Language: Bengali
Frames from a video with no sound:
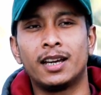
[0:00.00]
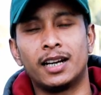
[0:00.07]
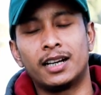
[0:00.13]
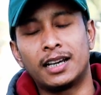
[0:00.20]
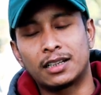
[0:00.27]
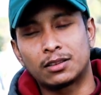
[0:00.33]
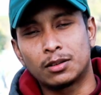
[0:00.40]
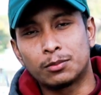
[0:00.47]

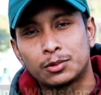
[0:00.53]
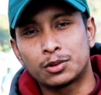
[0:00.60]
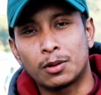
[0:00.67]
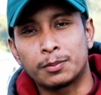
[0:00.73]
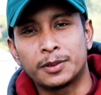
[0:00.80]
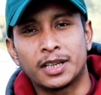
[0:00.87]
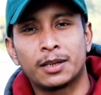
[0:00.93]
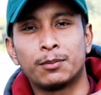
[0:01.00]
এটা একদম
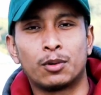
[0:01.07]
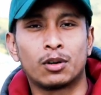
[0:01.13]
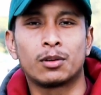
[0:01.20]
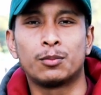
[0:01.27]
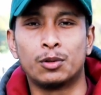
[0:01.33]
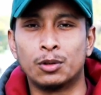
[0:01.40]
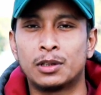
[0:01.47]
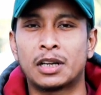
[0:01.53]
সব থেকে বড়
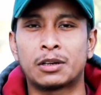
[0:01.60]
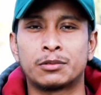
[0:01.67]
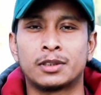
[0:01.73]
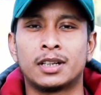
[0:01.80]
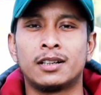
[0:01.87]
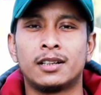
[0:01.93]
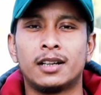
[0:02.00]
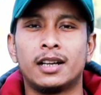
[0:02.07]
ভুল
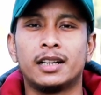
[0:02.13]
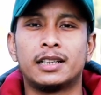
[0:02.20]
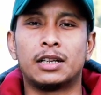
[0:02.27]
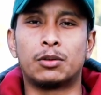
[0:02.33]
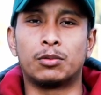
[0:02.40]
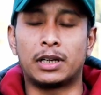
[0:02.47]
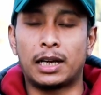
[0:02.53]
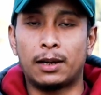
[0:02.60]
ধারণা
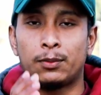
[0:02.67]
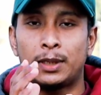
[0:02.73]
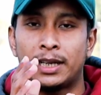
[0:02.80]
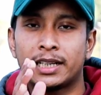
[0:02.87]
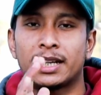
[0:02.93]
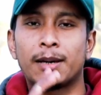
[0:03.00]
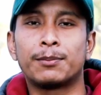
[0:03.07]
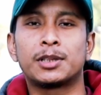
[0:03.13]
দেখুন
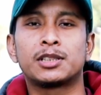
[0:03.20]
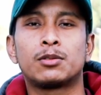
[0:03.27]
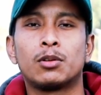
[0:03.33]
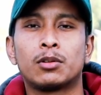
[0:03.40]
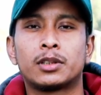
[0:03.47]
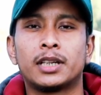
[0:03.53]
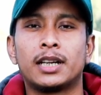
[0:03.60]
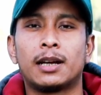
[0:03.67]
এফিলিয়েট
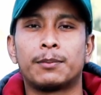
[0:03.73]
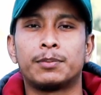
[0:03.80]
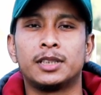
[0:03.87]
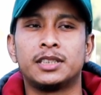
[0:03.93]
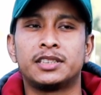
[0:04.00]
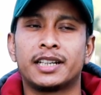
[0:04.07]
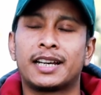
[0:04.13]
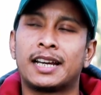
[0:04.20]
ক্যাম্পাসগুলোতে
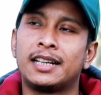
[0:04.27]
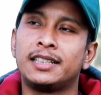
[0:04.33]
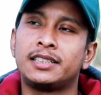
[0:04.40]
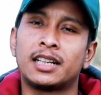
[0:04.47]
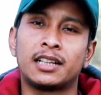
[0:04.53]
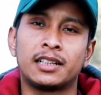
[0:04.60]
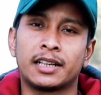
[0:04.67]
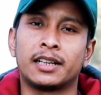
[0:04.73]
আপনি যেখানেই
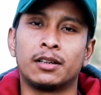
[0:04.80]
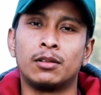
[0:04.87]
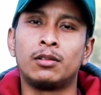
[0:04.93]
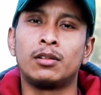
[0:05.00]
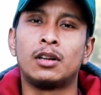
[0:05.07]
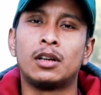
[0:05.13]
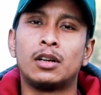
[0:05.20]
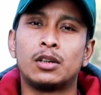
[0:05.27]
যান না কেন
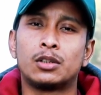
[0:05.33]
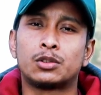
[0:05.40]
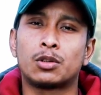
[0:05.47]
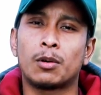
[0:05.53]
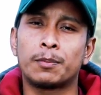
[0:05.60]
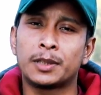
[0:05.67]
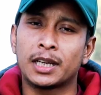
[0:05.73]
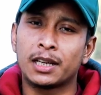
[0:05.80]

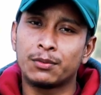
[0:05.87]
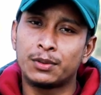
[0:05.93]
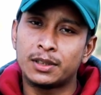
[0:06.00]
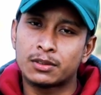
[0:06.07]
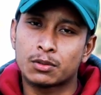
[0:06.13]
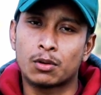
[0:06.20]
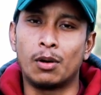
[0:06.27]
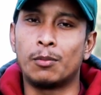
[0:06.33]
সব থেকে
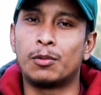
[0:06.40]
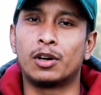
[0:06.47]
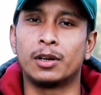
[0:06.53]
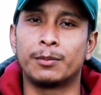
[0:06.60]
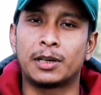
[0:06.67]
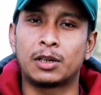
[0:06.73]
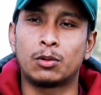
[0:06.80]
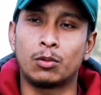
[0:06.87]
ফিস কম
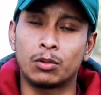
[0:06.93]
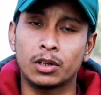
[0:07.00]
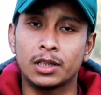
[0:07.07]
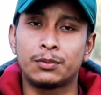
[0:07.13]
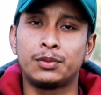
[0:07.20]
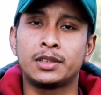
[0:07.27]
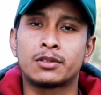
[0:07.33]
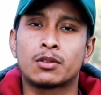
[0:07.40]
হয় মানে
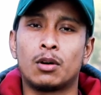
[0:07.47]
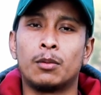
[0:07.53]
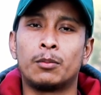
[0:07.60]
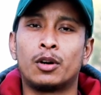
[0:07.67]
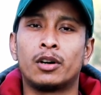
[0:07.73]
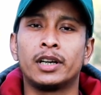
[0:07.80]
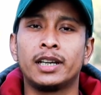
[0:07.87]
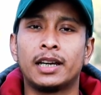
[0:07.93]
অনেক ফিস কম
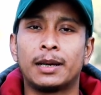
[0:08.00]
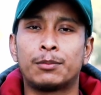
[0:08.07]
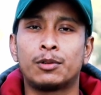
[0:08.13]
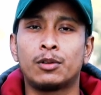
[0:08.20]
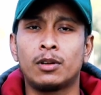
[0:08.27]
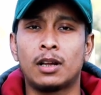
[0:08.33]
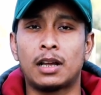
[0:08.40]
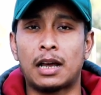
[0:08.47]
হয়
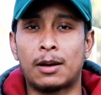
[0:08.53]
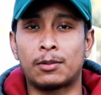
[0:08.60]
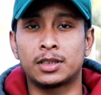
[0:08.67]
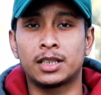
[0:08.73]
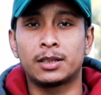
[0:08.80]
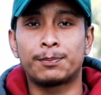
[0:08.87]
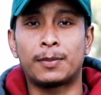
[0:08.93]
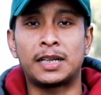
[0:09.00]
এবং
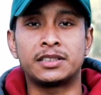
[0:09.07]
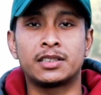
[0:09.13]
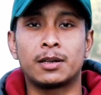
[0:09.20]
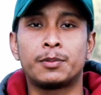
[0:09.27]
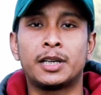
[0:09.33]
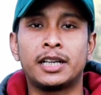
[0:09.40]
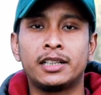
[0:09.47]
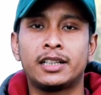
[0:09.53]
আমাদের
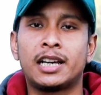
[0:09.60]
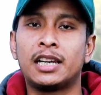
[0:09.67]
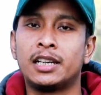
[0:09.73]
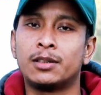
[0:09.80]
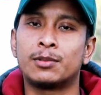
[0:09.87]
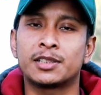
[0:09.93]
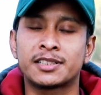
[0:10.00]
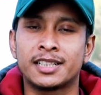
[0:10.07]
পাঞ্জাব টেকনিক্যাল
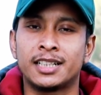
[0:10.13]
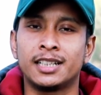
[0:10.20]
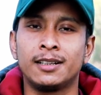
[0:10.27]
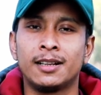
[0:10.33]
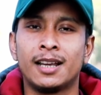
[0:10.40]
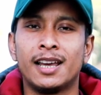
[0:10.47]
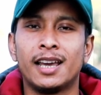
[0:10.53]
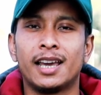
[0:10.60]
ইউনিভার্সিটি
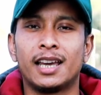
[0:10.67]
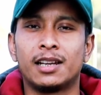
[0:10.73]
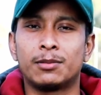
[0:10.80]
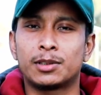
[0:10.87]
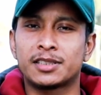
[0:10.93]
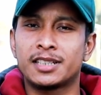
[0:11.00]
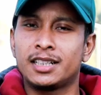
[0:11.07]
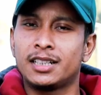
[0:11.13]

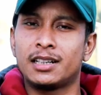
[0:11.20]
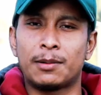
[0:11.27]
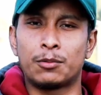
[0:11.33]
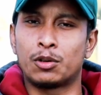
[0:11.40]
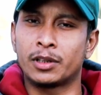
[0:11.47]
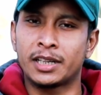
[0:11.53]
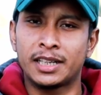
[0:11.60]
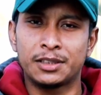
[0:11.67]
ইউনিভার্সিটির নাম
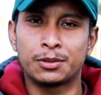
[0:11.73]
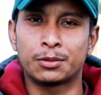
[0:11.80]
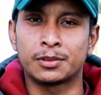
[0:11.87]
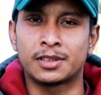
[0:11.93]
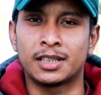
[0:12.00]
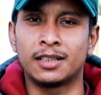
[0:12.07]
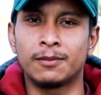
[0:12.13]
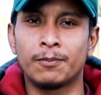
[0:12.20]
অনেকেই
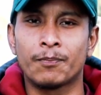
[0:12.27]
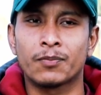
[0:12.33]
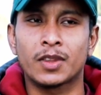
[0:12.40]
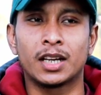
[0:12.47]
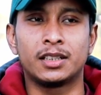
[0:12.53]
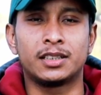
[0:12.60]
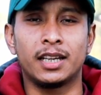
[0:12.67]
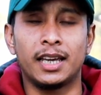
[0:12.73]
শুনছেন
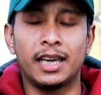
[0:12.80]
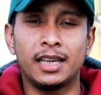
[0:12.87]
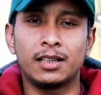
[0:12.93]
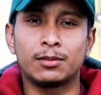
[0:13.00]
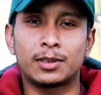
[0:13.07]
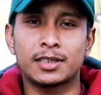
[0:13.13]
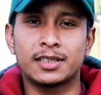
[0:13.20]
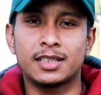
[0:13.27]
যে এই
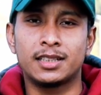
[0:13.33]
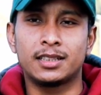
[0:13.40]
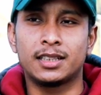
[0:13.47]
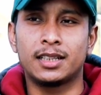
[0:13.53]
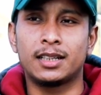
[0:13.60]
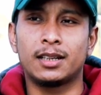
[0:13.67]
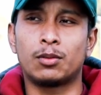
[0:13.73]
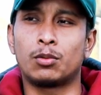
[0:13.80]

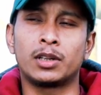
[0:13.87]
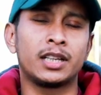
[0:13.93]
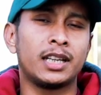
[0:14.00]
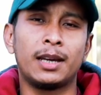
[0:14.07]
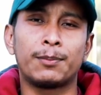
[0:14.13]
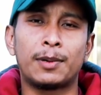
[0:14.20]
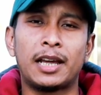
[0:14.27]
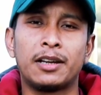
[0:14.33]
ইউনিভার্সিটিতে
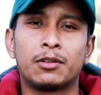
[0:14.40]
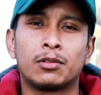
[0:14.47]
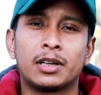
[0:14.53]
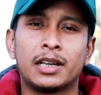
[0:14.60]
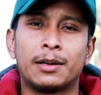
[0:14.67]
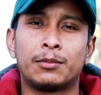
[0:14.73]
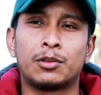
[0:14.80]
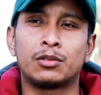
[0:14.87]
অনেকেই অ্যাপ্লাই
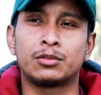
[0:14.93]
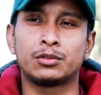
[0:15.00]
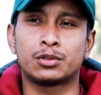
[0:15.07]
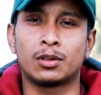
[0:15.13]
করে এবং